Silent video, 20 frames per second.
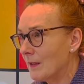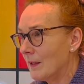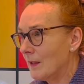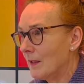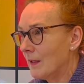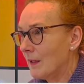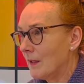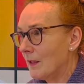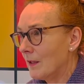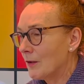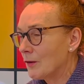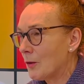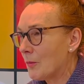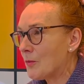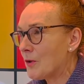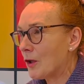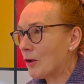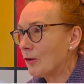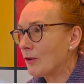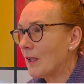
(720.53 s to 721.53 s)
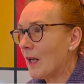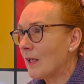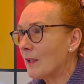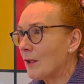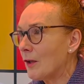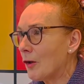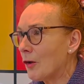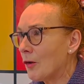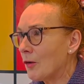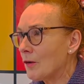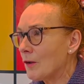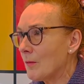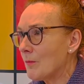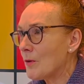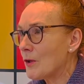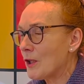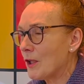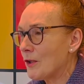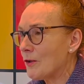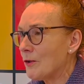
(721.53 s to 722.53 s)
Mm. To przekonanie o tym,
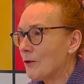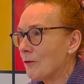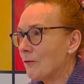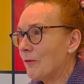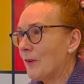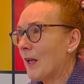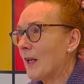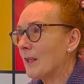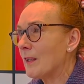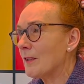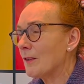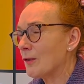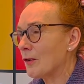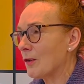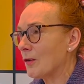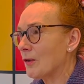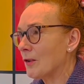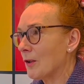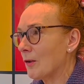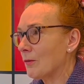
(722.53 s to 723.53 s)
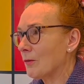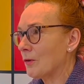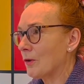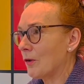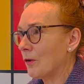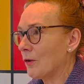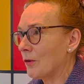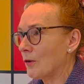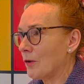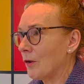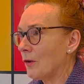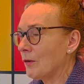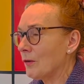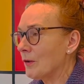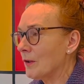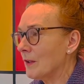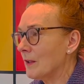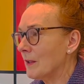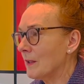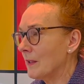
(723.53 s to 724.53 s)
że świat został
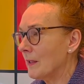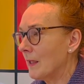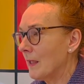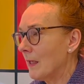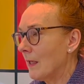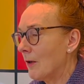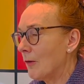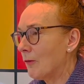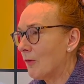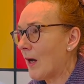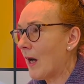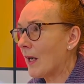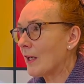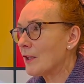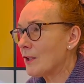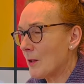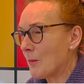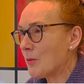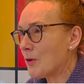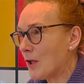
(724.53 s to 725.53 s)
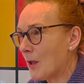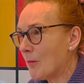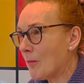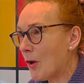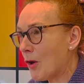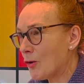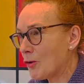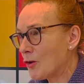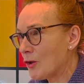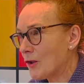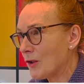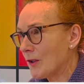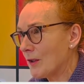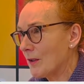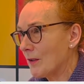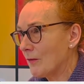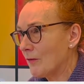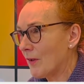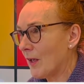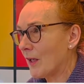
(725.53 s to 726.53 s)
zrodzony w akcie przemocy,
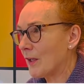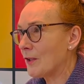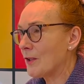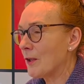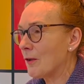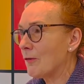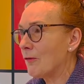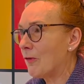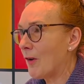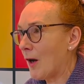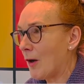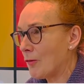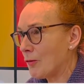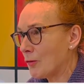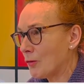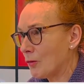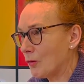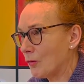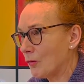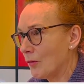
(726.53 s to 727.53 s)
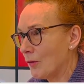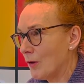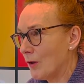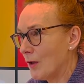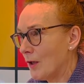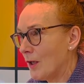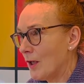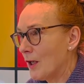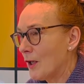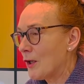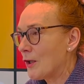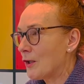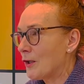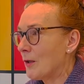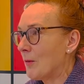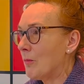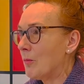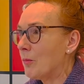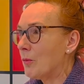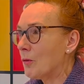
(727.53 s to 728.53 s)
w akcie gwałtu, że
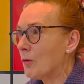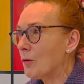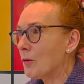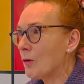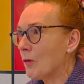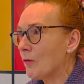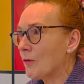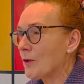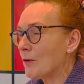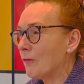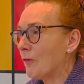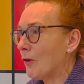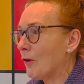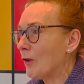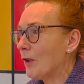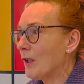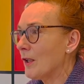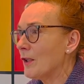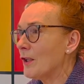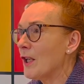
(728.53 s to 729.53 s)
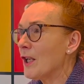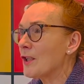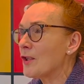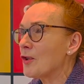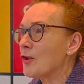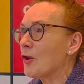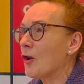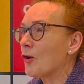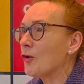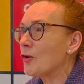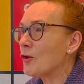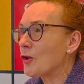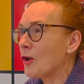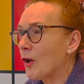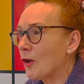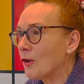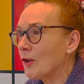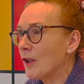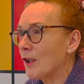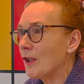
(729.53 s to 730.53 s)
Bóg w swojej
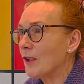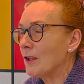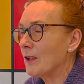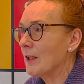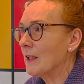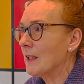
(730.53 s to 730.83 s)
nieskończonej